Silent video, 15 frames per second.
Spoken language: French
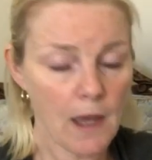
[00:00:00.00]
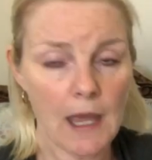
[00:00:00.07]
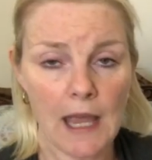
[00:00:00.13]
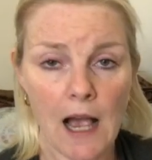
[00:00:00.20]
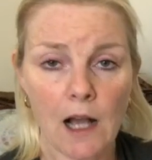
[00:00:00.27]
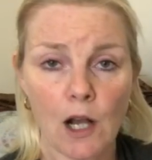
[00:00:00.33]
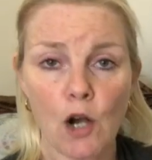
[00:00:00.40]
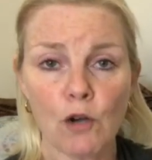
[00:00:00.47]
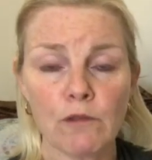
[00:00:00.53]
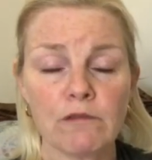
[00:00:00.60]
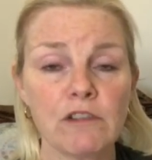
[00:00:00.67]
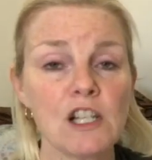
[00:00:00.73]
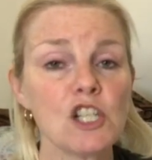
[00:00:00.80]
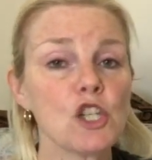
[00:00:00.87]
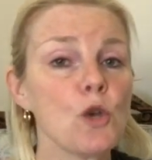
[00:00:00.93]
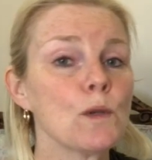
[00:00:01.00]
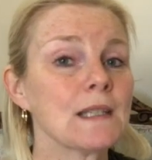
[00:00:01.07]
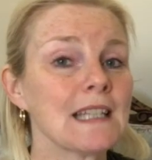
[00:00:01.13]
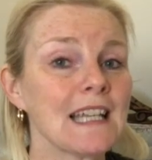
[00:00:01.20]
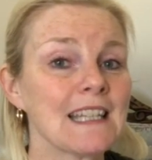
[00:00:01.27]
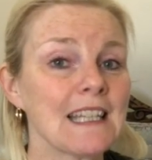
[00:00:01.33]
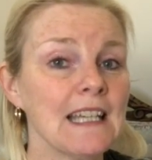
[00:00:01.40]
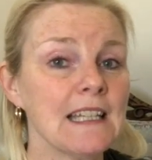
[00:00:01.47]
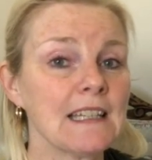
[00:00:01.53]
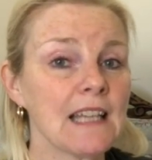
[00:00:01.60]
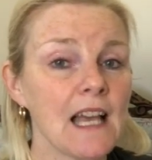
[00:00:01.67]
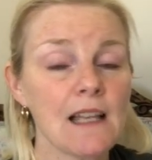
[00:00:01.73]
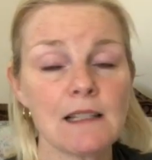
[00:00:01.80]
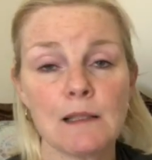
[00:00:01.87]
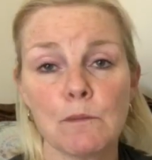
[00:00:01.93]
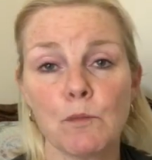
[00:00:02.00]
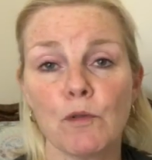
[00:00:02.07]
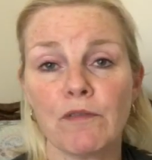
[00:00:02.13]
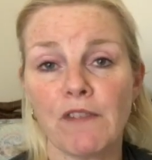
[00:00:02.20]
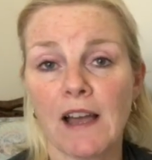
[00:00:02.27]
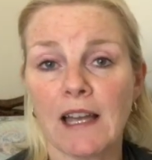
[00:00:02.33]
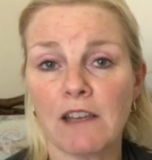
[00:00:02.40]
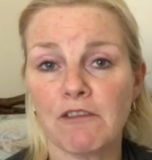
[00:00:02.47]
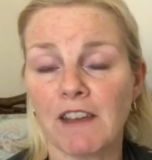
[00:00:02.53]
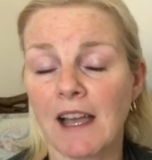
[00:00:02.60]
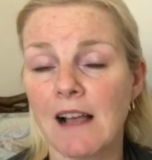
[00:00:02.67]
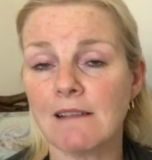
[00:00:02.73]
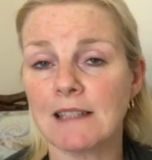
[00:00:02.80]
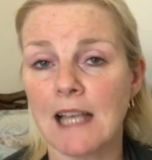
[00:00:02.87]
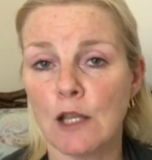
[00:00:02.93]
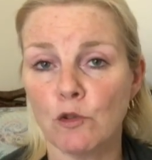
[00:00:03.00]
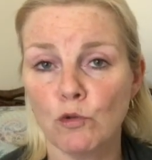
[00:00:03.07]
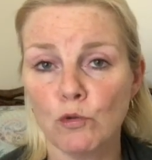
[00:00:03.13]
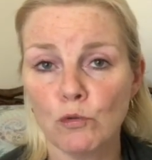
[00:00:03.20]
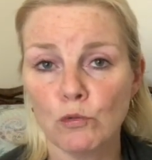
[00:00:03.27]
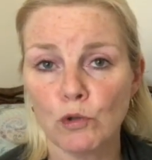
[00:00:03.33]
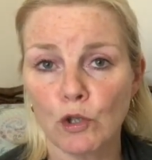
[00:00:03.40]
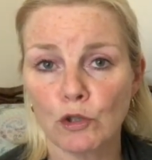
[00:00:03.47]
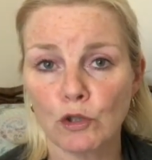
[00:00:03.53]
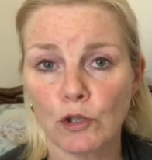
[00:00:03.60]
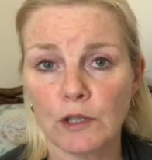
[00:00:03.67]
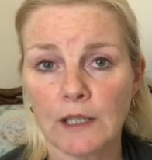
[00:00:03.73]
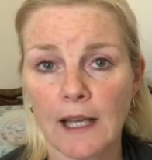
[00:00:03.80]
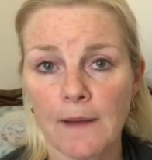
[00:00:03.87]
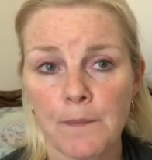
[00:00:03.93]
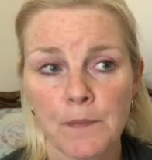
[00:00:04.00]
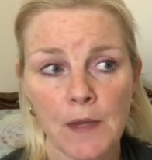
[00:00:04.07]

Et encore une fois, j'ai un certain temps, c'est pour faire référence à nous, notre temps.